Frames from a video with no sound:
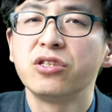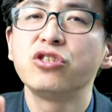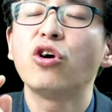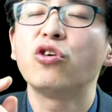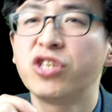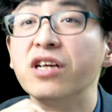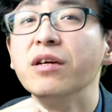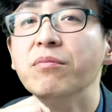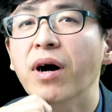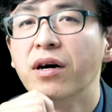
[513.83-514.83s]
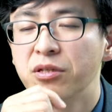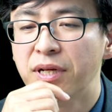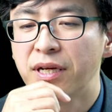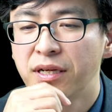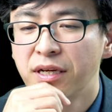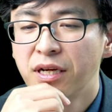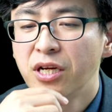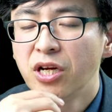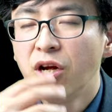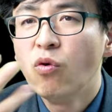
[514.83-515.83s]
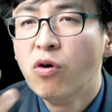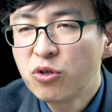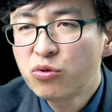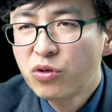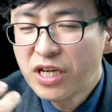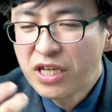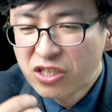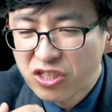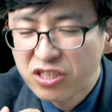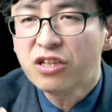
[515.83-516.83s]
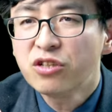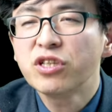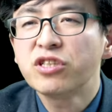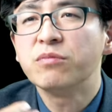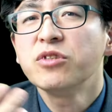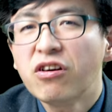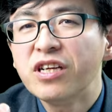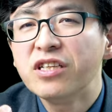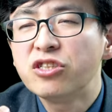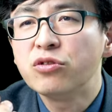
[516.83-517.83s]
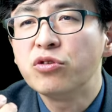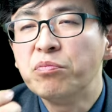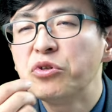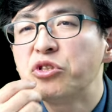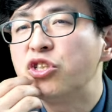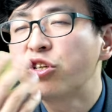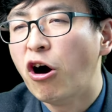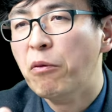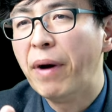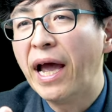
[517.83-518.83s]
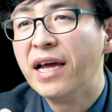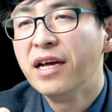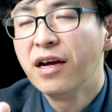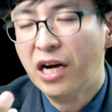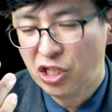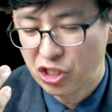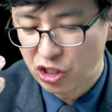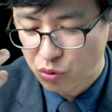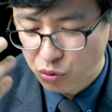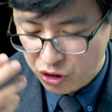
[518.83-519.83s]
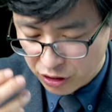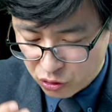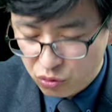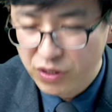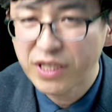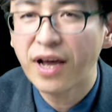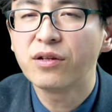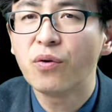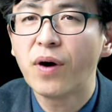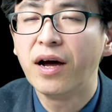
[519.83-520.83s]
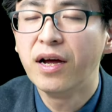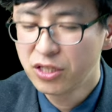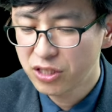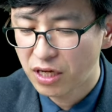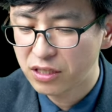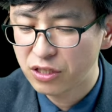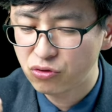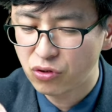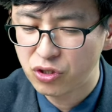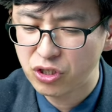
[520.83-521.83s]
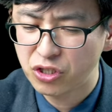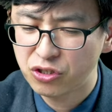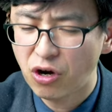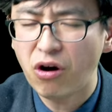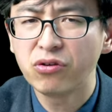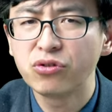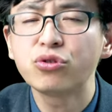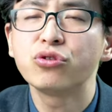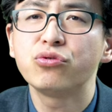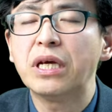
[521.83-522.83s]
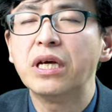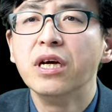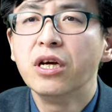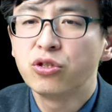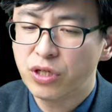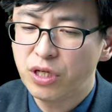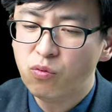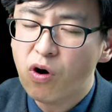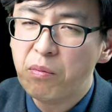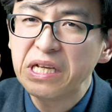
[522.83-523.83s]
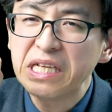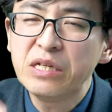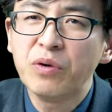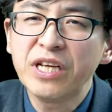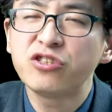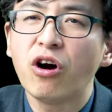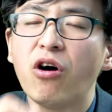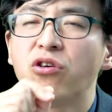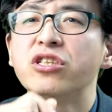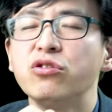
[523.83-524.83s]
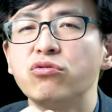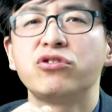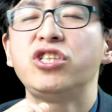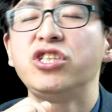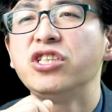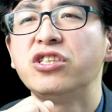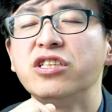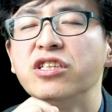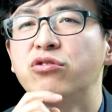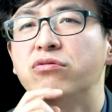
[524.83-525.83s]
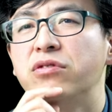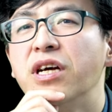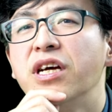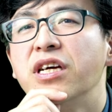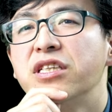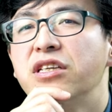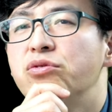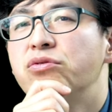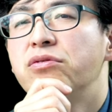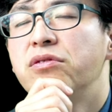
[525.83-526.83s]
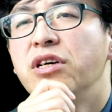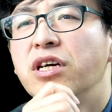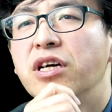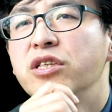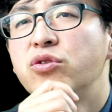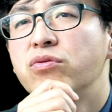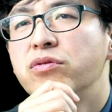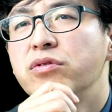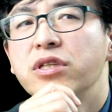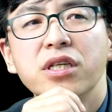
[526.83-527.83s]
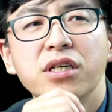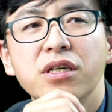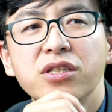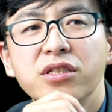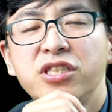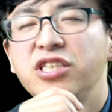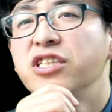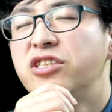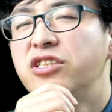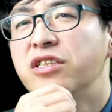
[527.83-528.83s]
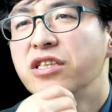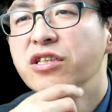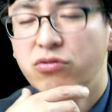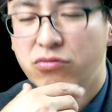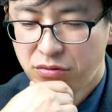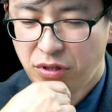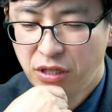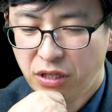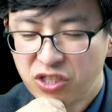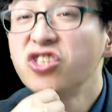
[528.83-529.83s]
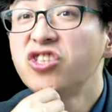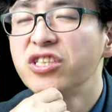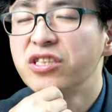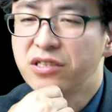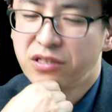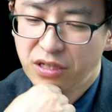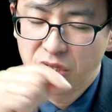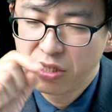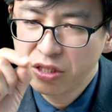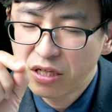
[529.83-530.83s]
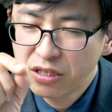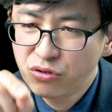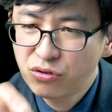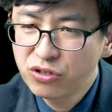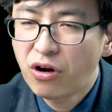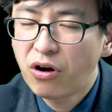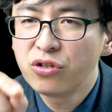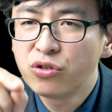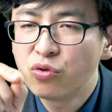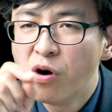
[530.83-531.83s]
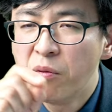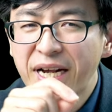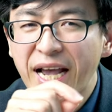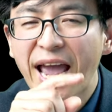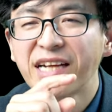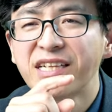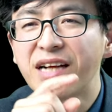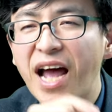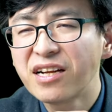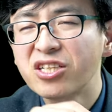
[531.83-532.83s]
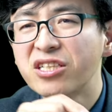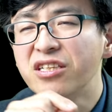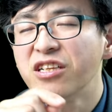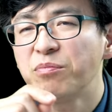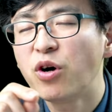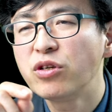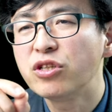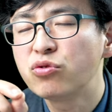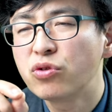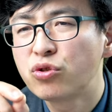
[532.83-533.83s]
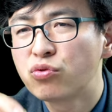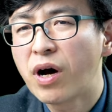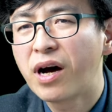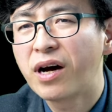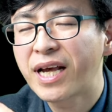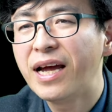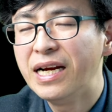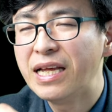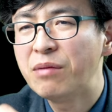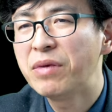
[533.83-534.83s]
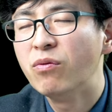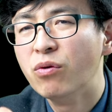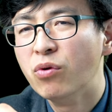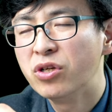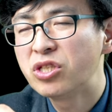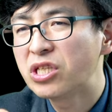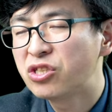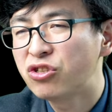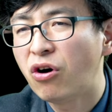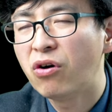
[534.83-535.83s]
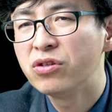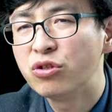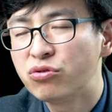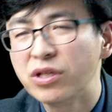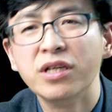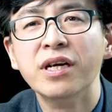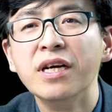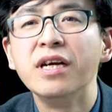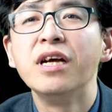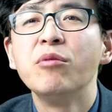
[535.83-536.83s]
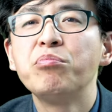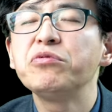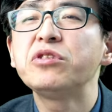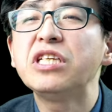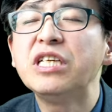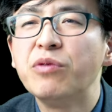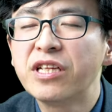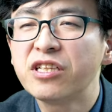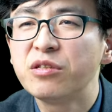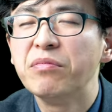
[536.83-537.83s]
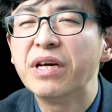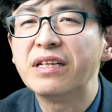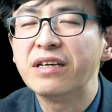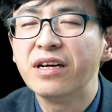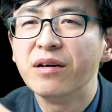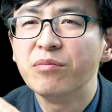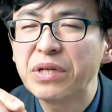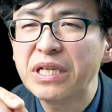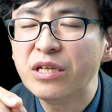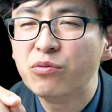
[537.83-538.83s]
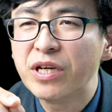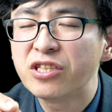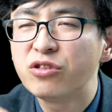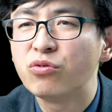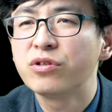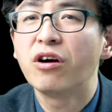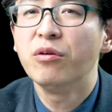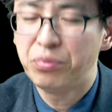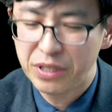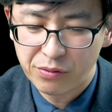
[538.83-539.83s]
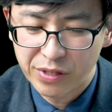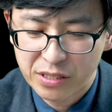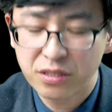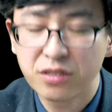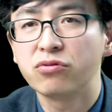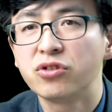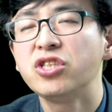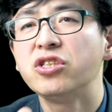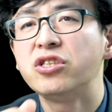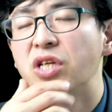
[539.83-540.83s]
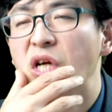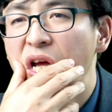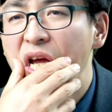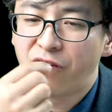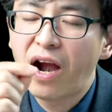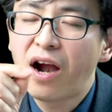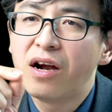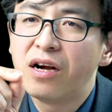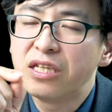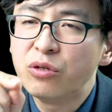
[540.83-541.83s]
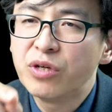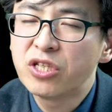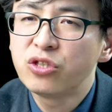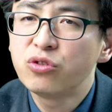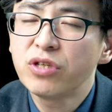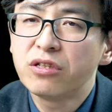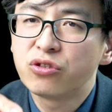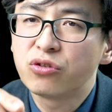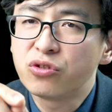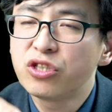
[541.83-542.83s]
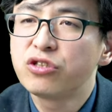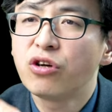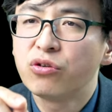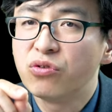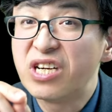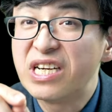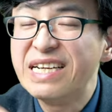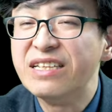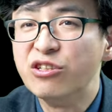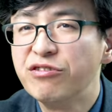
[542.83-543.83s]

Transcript: 这叫承认嘛，对不对？我们说认自己的罪，什么叫认自己罪？不只是告白，而是与神说一样的话。上帝说这个骄傲就是罪，所以我们以为骄傲是一种气质，一种这种一种这个气质，一种自信。上帝说骄傲的时候，我们开始按照神的标准说：主啊，看怜悯我，我这个骄傲的罪人。不以为它是美德了，不以为是荣耀了，不以为是一种气质，反而以为是罪的时候，这叫做认